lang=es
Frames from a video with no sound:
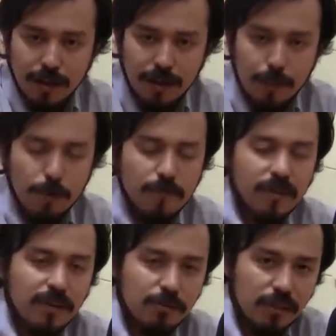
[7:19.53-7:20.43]
Y las
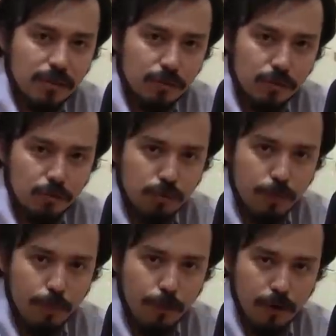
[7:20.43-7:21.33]
modificaciones han sido súper
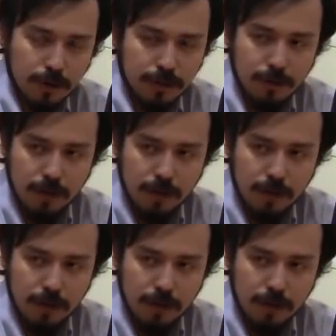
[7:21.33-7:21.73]
pocas, ¿sabes?